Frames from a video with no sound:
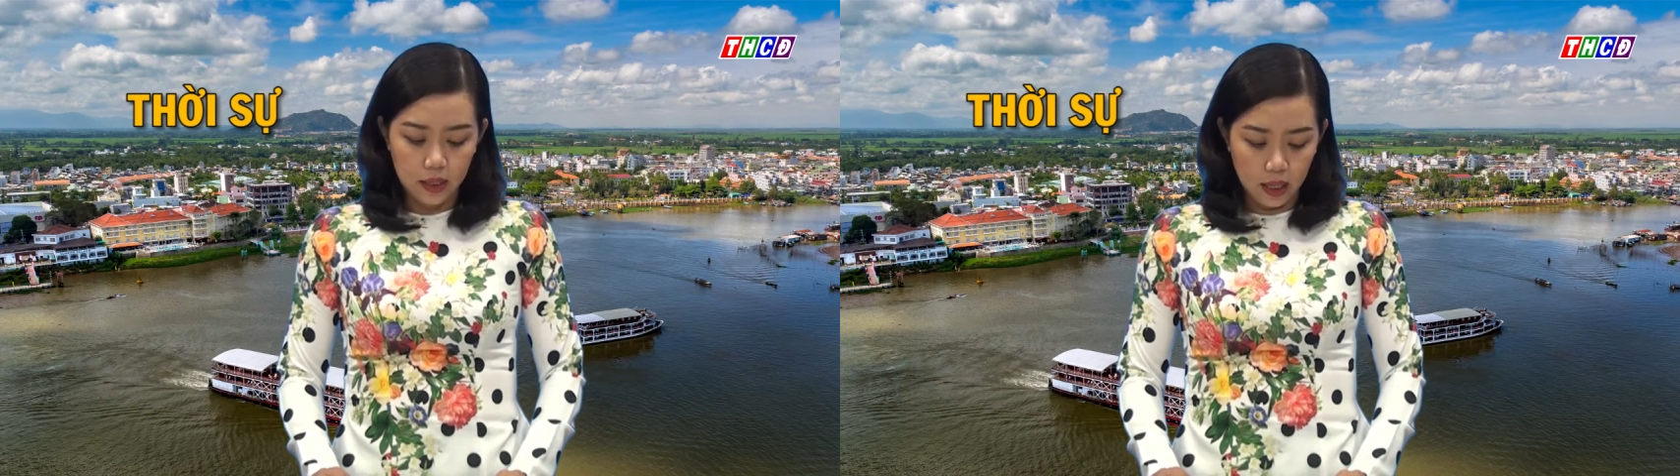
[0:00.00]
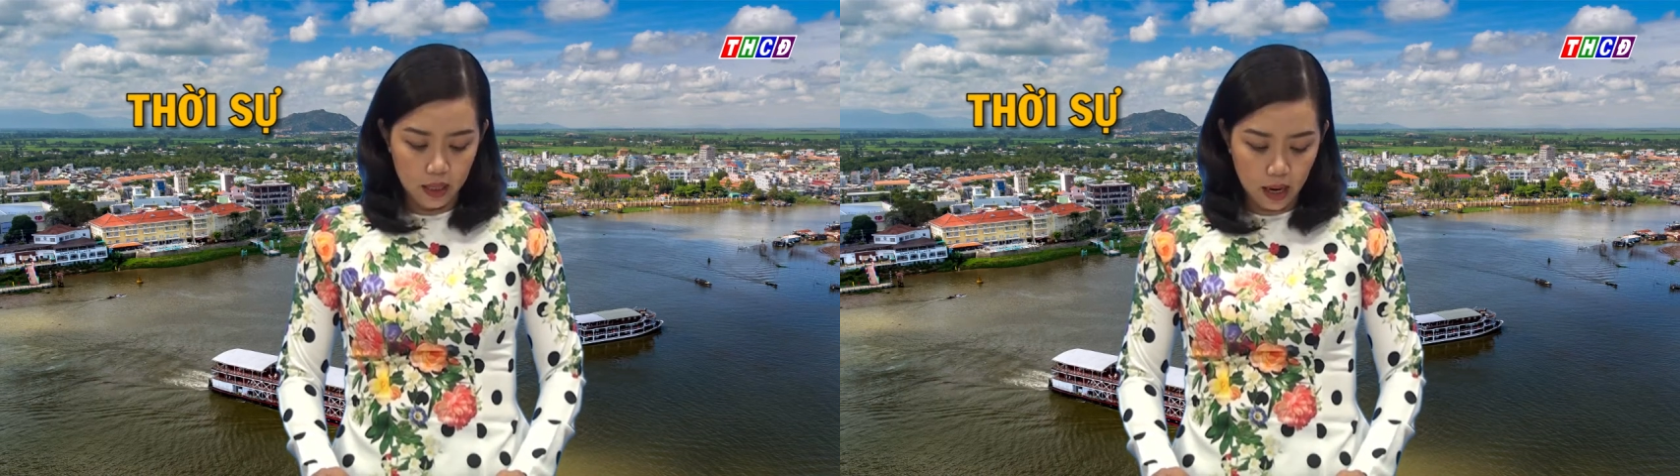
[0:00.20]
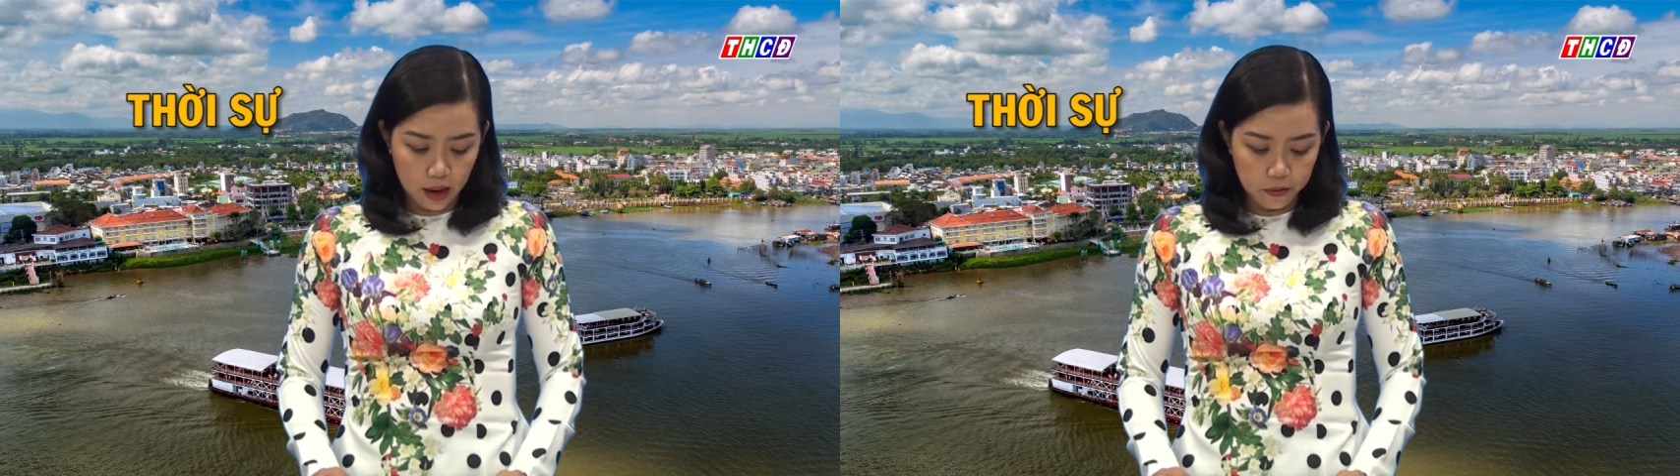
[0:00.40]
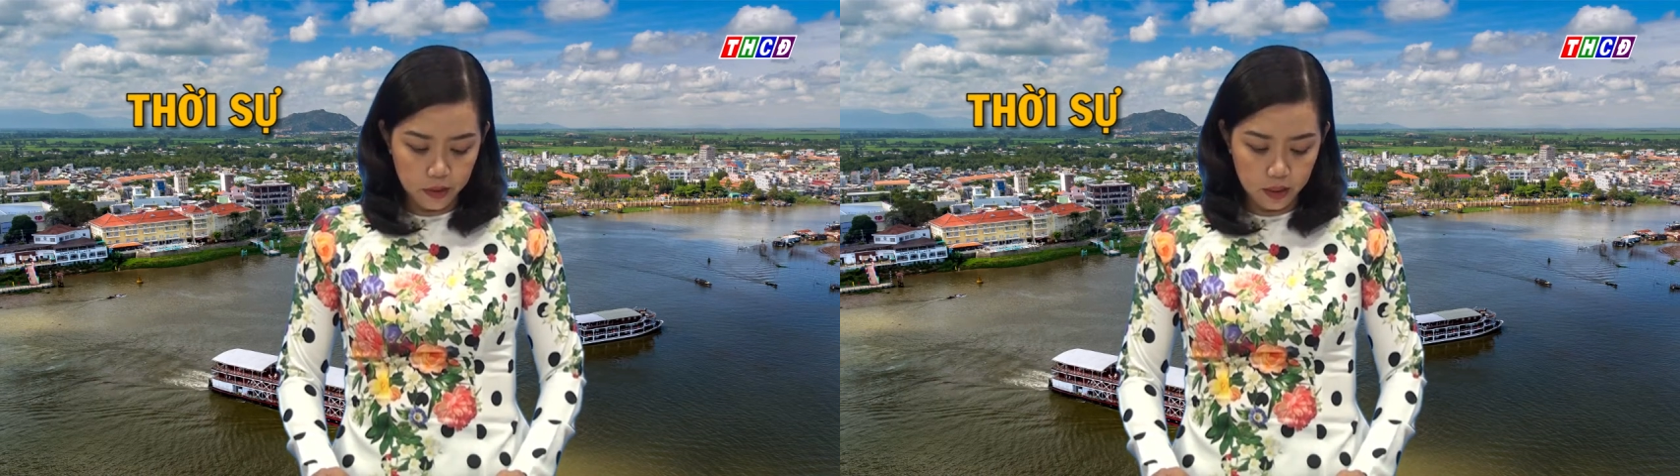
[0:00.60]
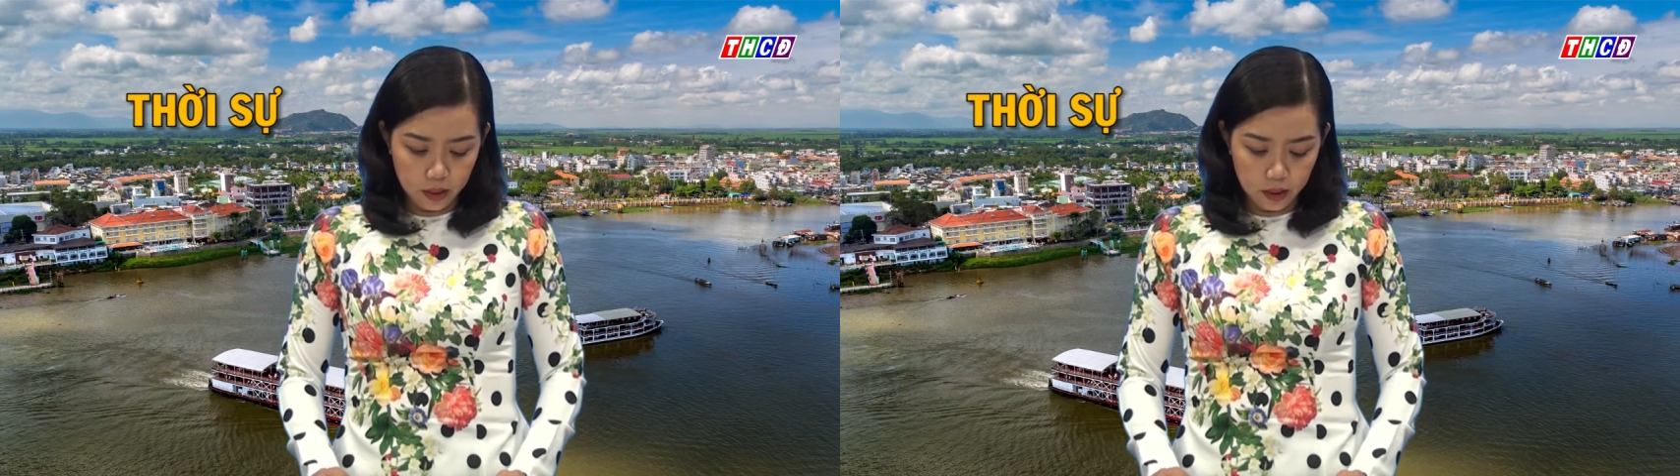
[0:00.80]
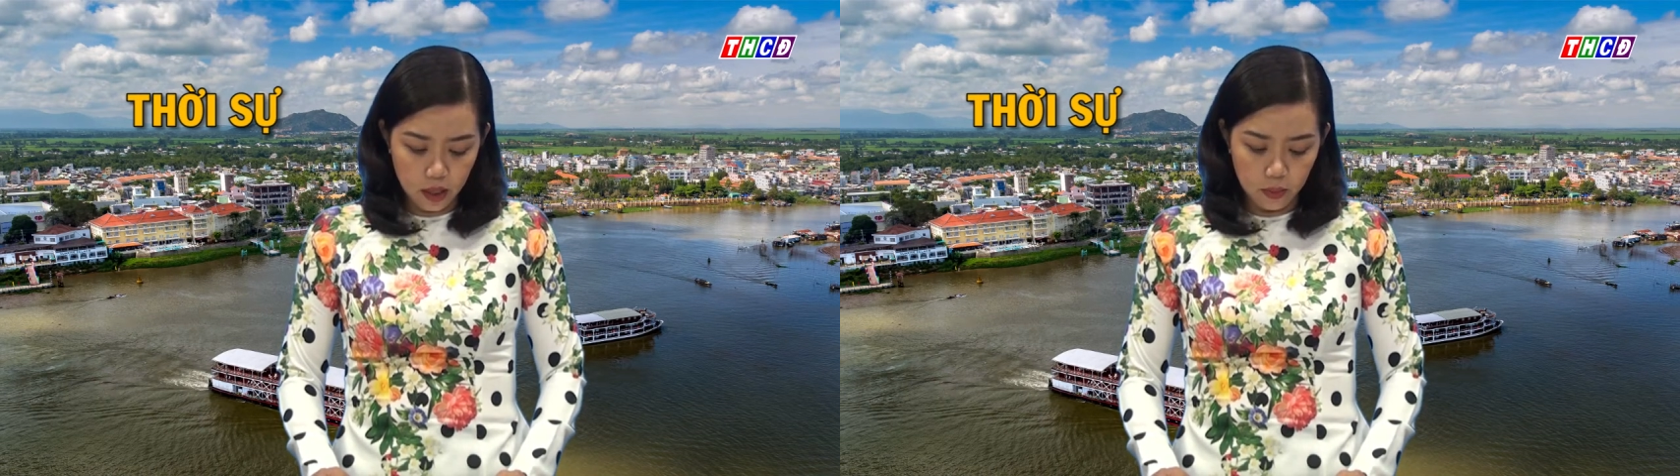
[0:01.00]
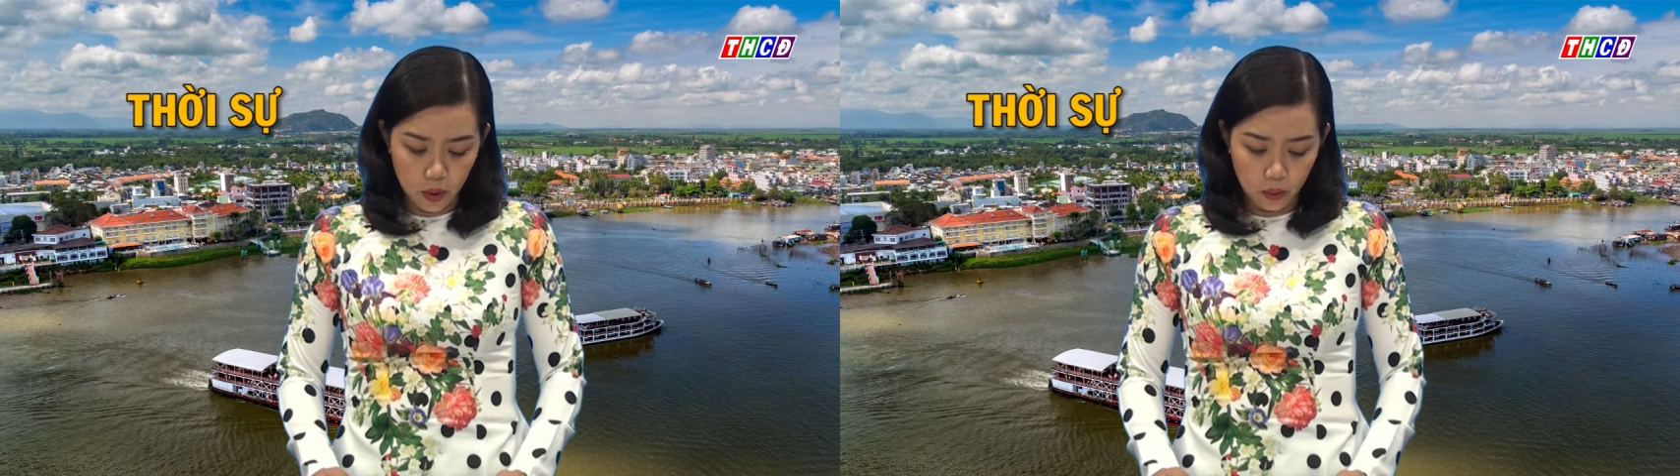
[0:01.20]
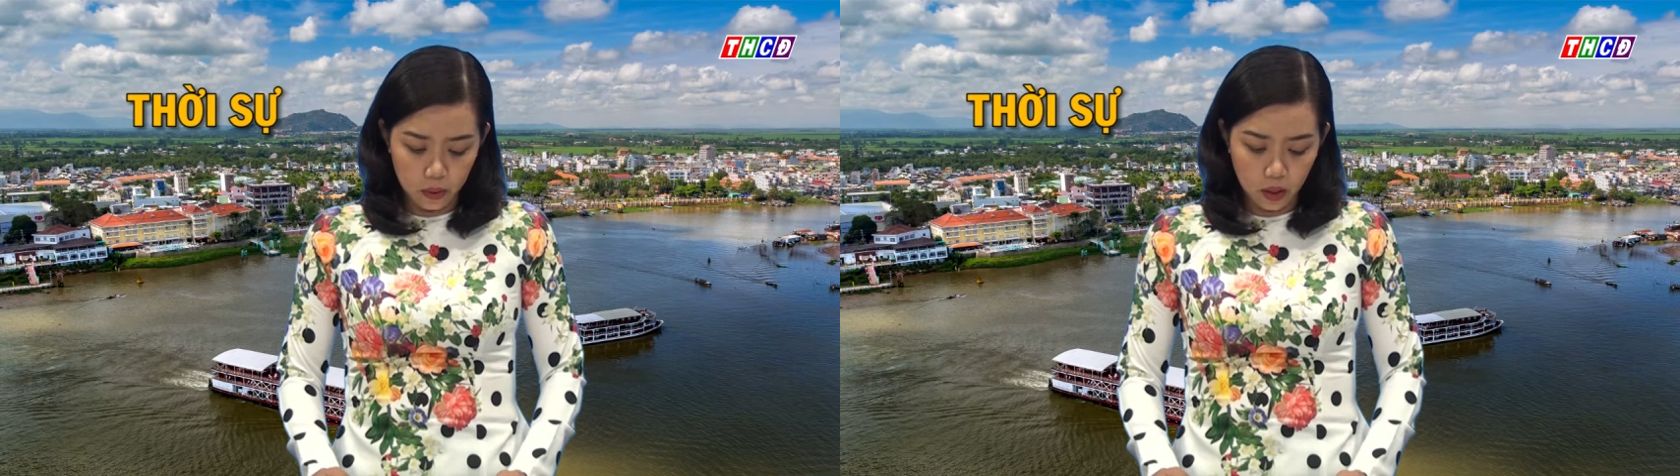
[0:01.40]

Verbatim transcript: triển khai phương hướng nhiệm vụ